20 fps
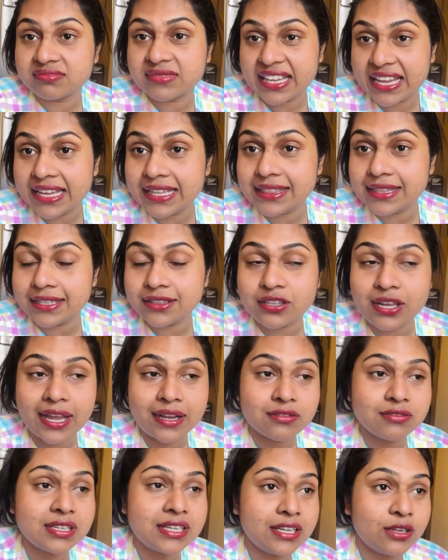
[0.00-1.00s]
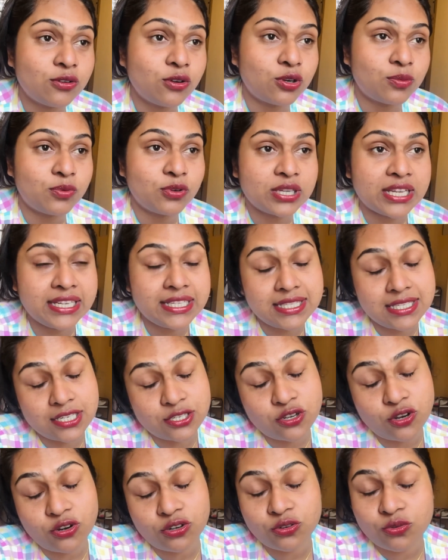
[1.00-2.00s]
খেতে তো এখন কি করব ইচ্ছে
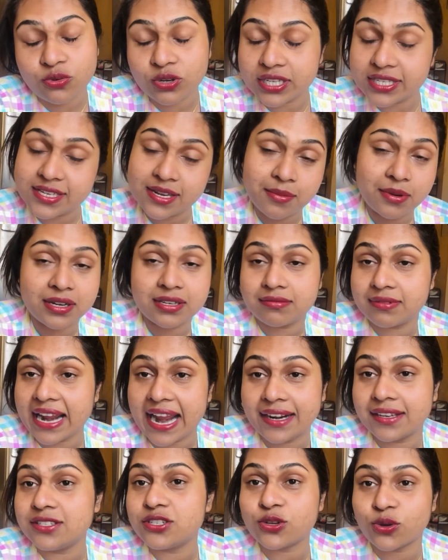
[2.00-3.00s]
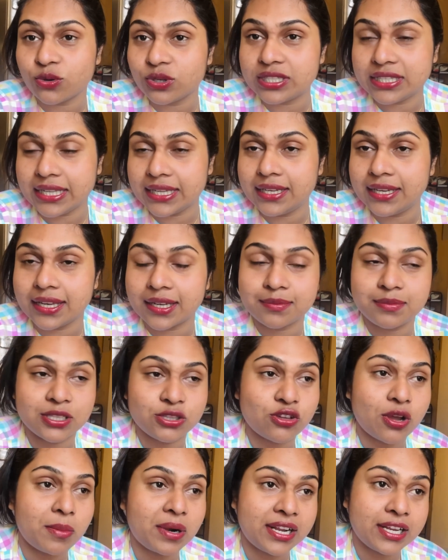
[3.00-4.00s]
যখন করেছে আমার অ্যারেঞ্জ করতেই লাগবে তো
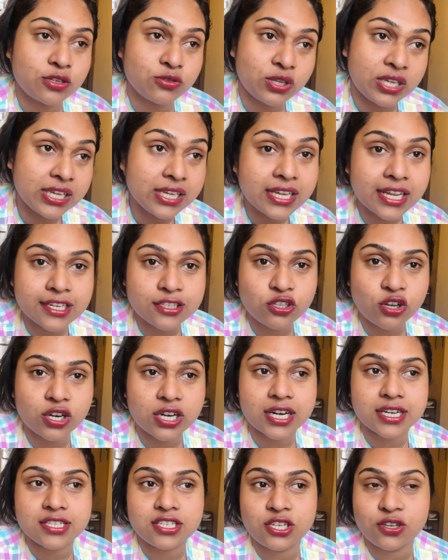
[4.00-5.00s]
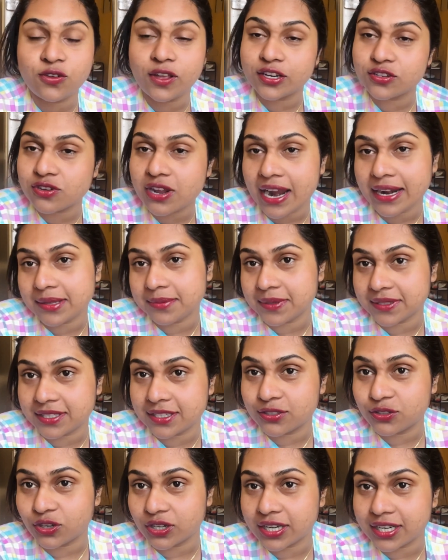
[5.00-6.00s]
আমার একটু হিঙের দরকার ছিল একটু কারি পাতার
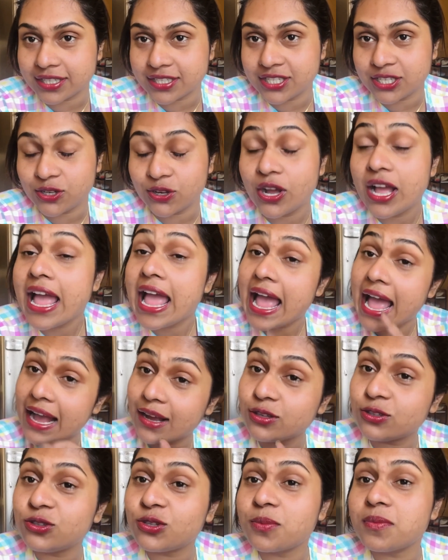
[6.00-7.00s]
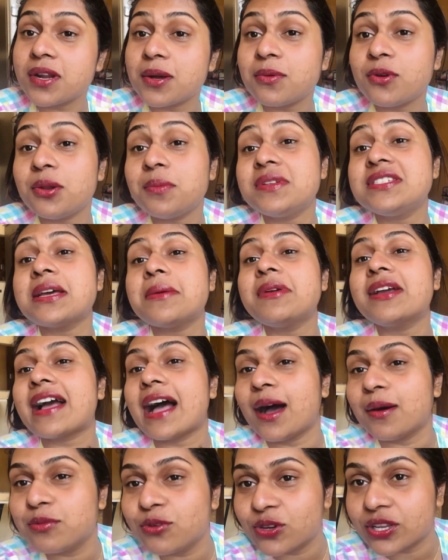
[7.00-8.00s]
দরকার ছিল এখন তোমরা বলবে যে আমি
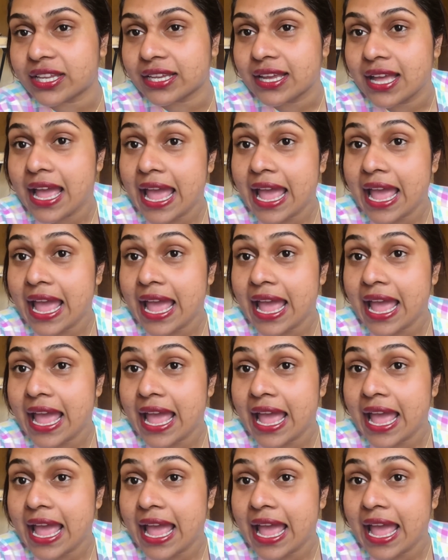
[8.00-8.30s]
খাবো কি